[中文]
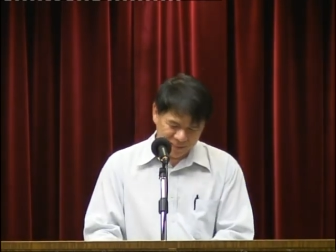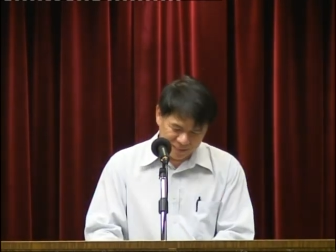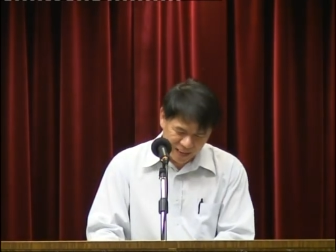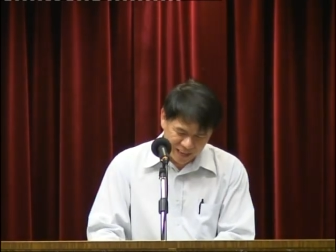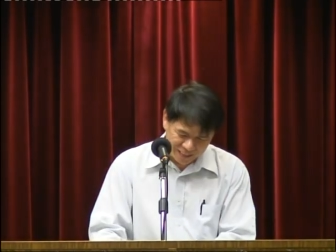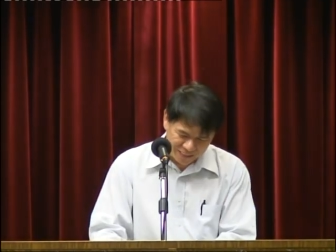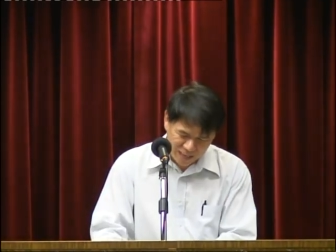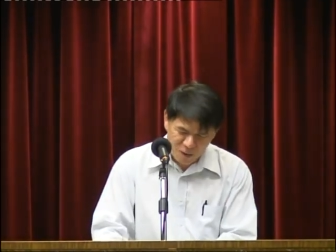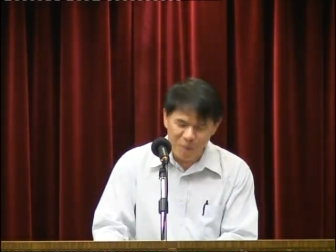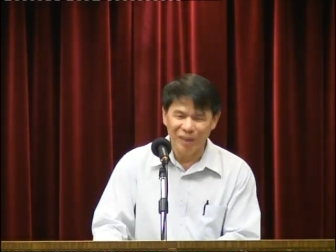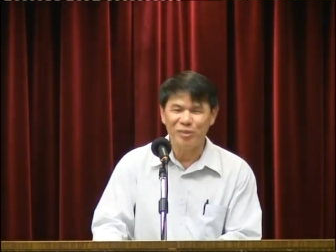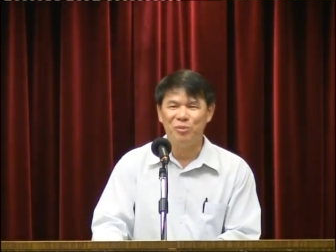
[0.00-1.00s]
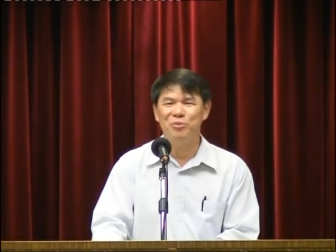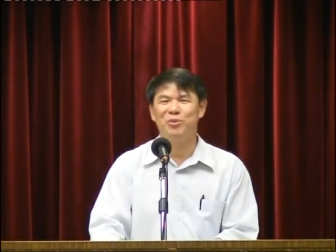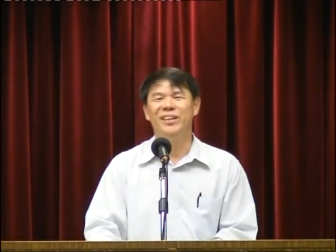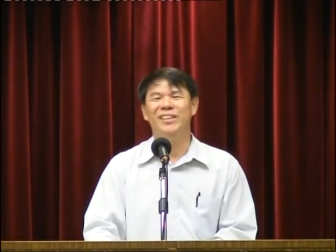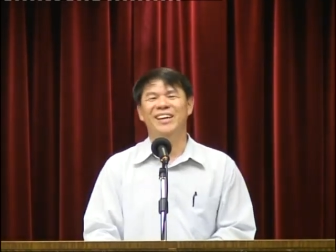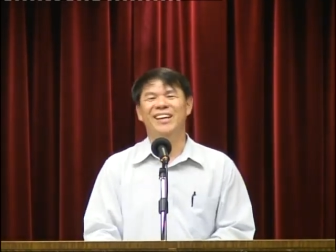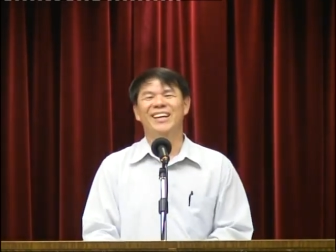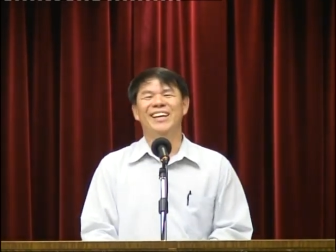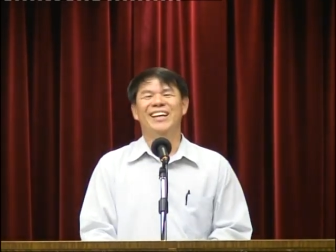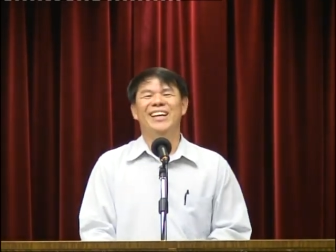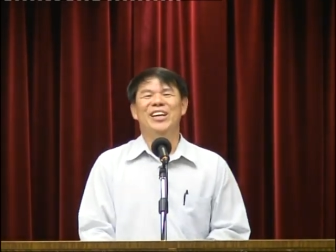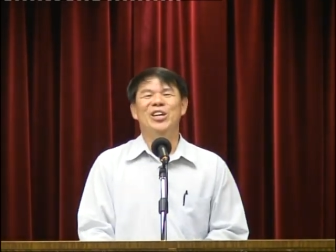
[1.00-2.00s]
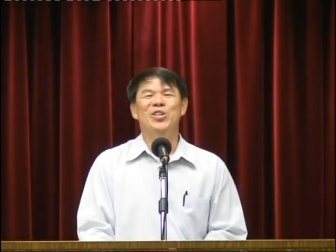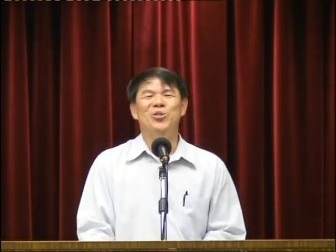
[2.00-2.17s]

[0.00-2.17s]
在校外同学的一